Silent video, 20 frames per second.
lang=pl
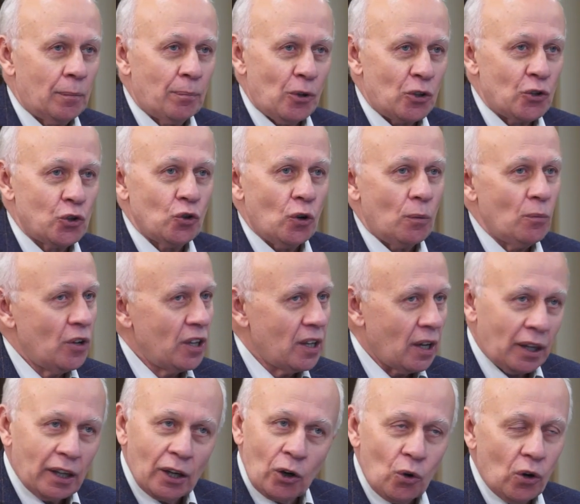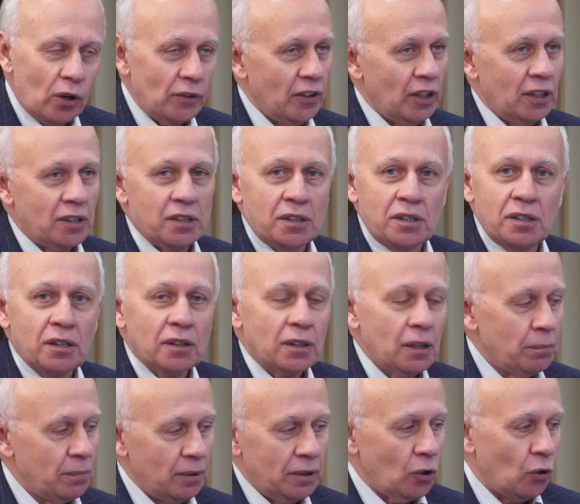poziomu, jakiejkolwiek
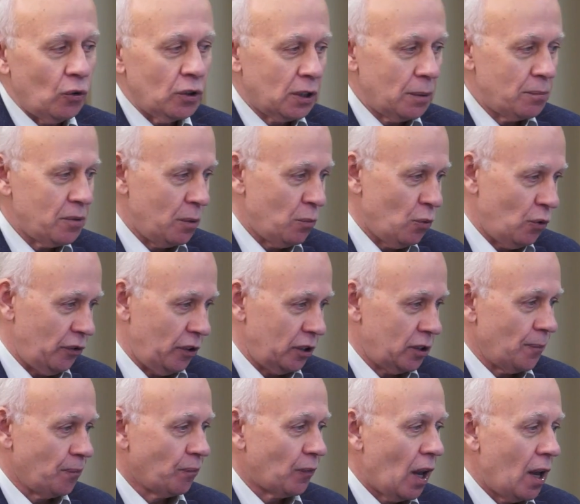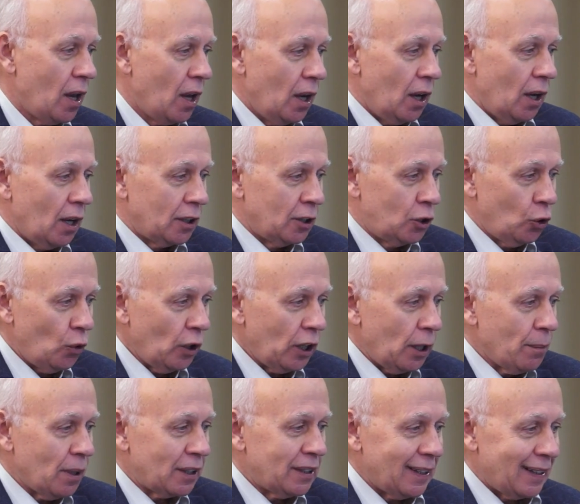dziedziny, by to o tym nie mówić.
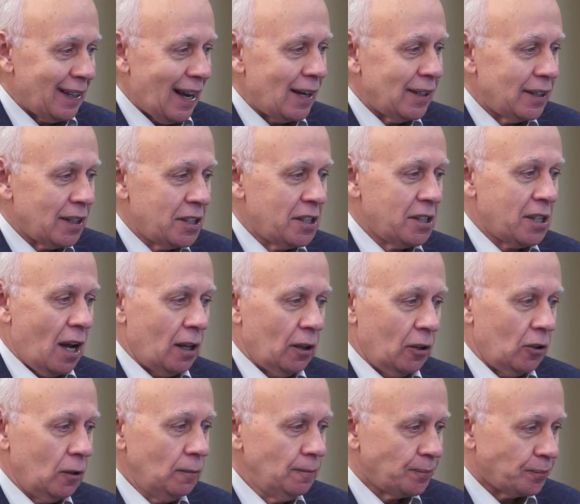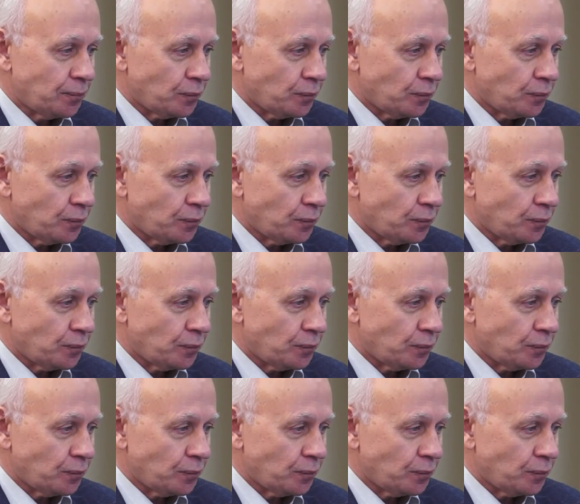Drugie materialne ciało